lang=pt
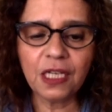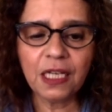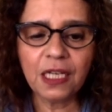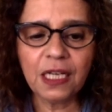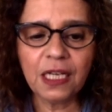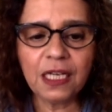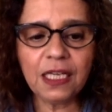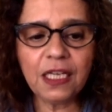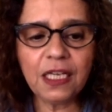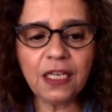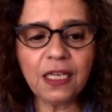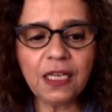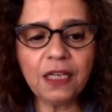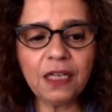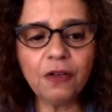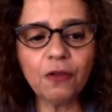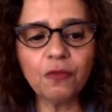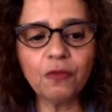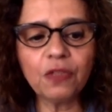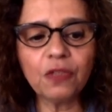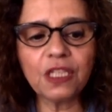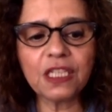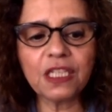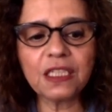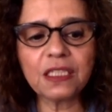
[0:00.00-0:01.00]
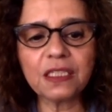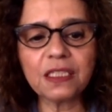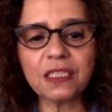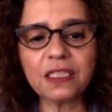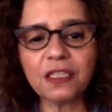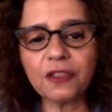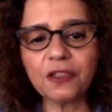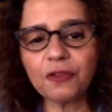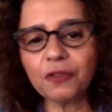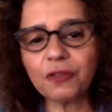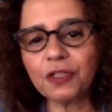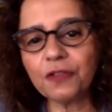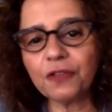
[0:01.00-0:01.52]
E o
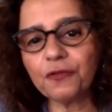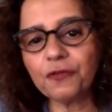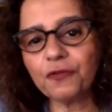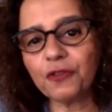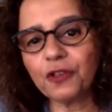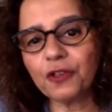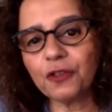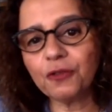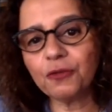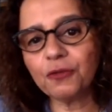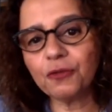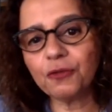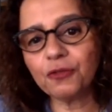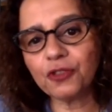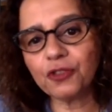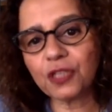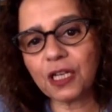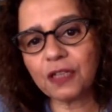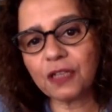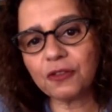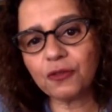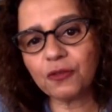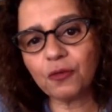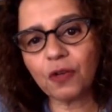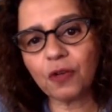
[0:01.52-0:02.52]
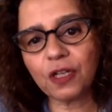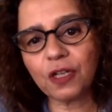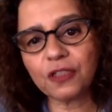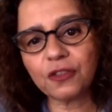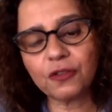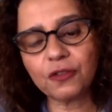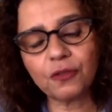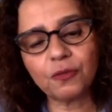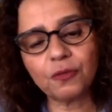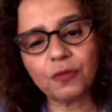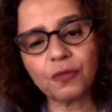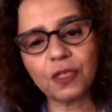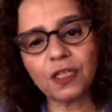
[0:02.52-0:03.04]
terceiro, que foi o Charles
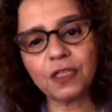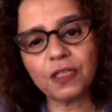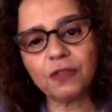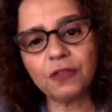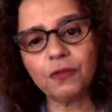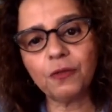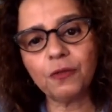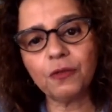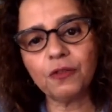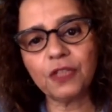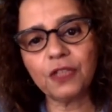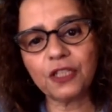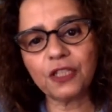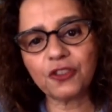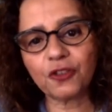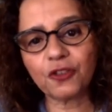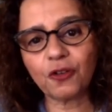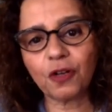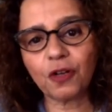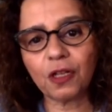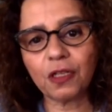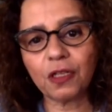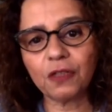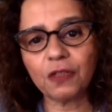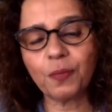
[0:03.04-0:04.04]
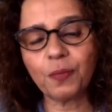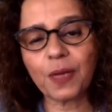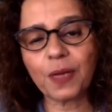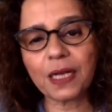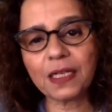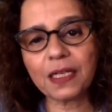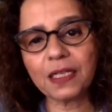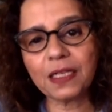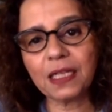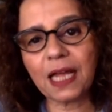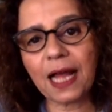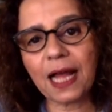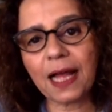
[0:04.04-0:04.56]
Watson, né, no, na escola do
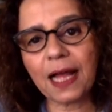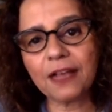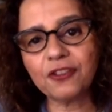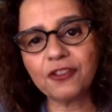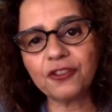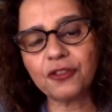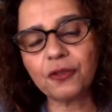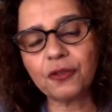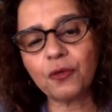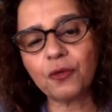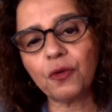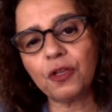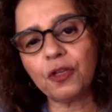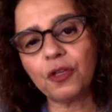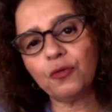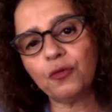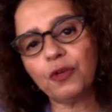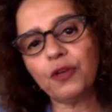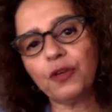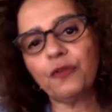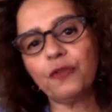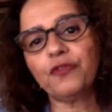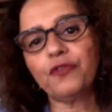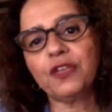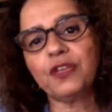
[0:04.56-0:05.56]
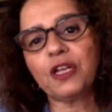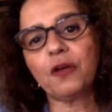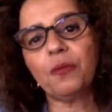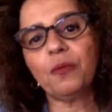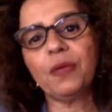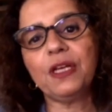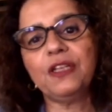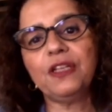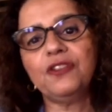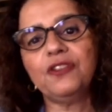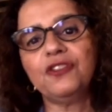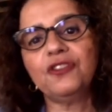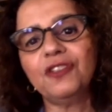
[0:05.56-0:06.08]
Parque Laje, quando eu
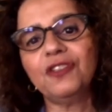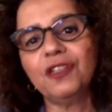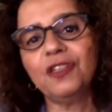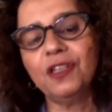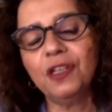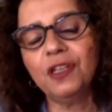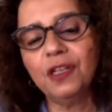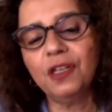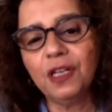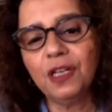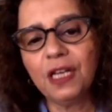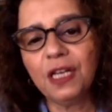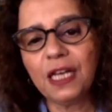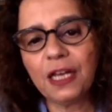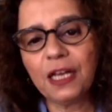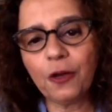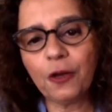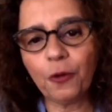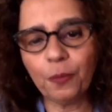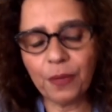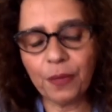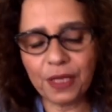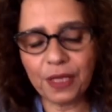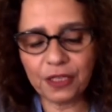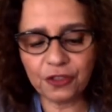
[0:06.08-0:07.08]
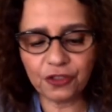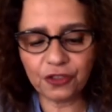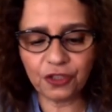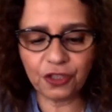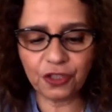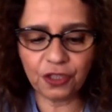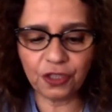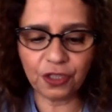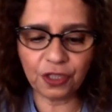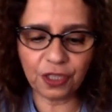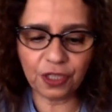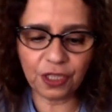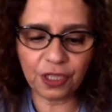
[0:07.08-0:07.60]
finalmente,
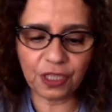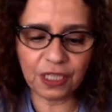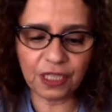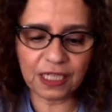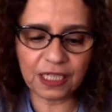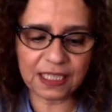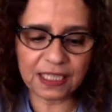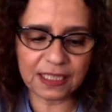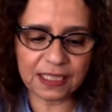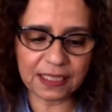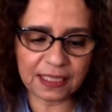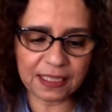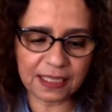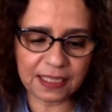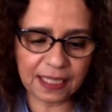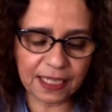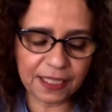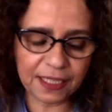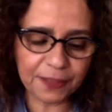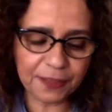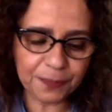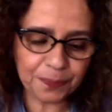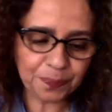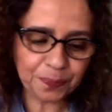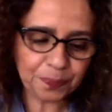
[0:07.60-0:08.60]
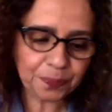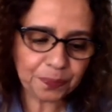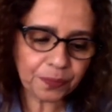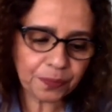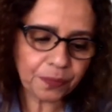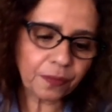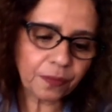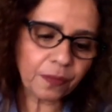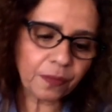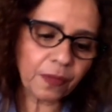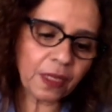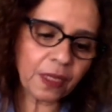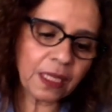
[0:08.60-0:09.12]
realmente ingressei.
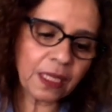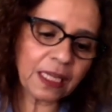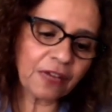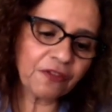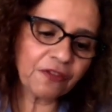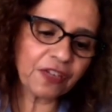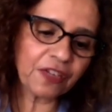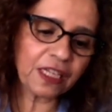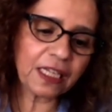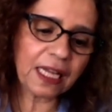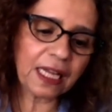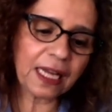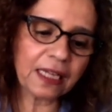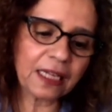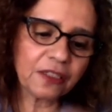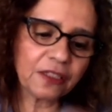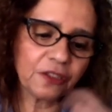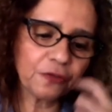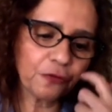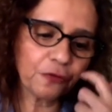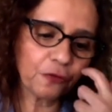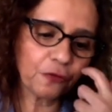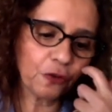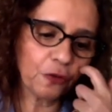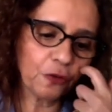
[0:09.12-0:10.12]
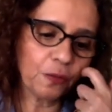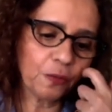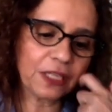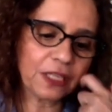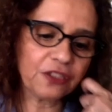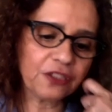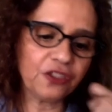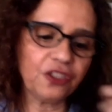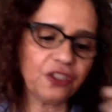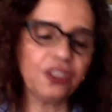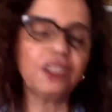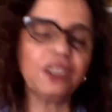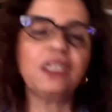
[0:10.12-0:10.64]
Na verdade, foi uma
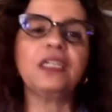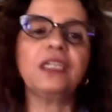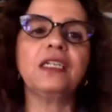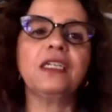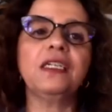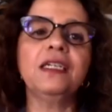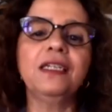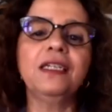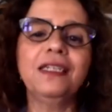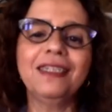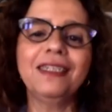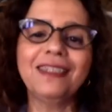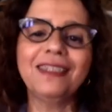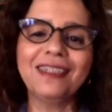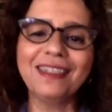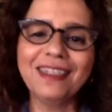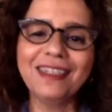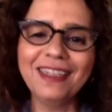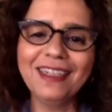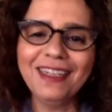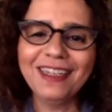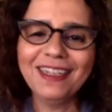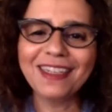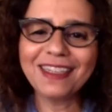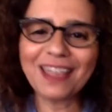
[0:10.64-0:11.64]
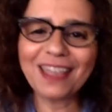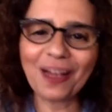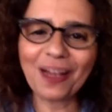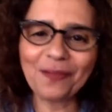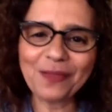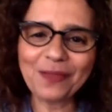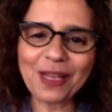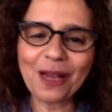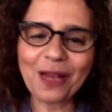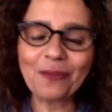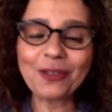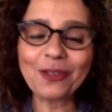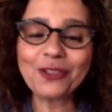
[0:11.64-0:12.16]
dica da
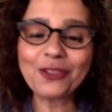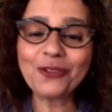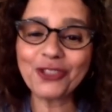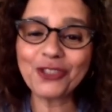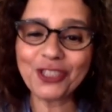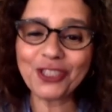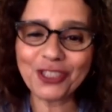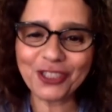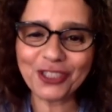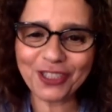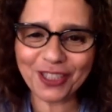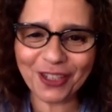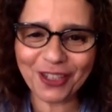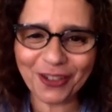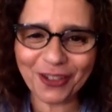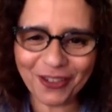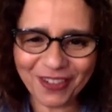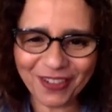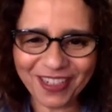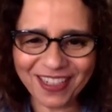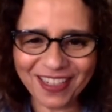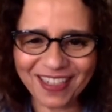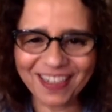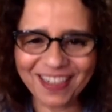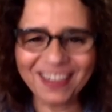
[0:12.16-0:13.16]
minha, uma sugestão